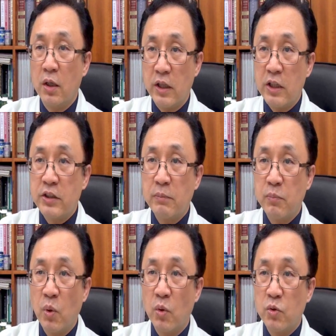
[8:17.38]

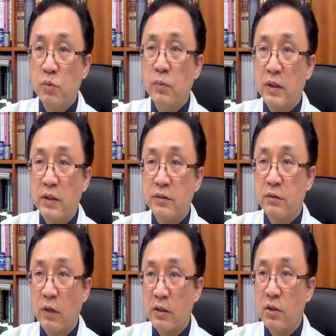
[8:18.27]
뇌세포,
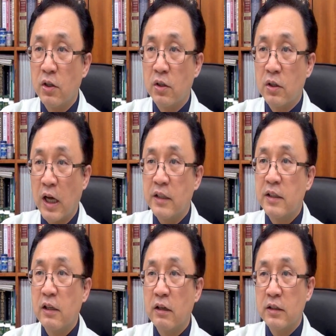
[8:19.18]
류마티스 관절,
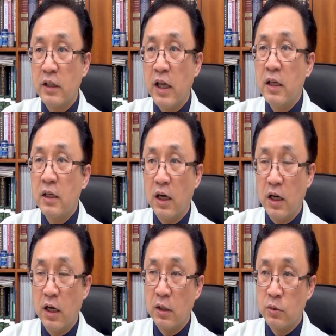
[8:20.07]
간질환 등에
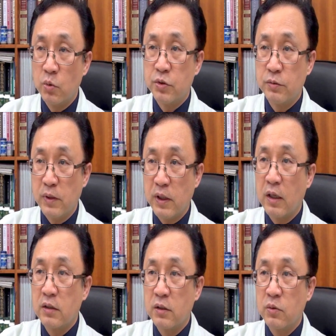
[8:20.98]

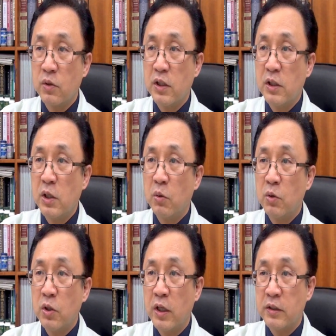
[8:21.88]
좋습니다. 그래서
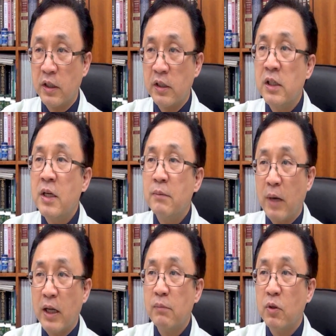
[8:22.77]
리놀레산을
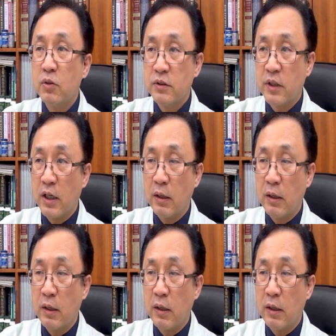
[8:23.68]
많이 먹는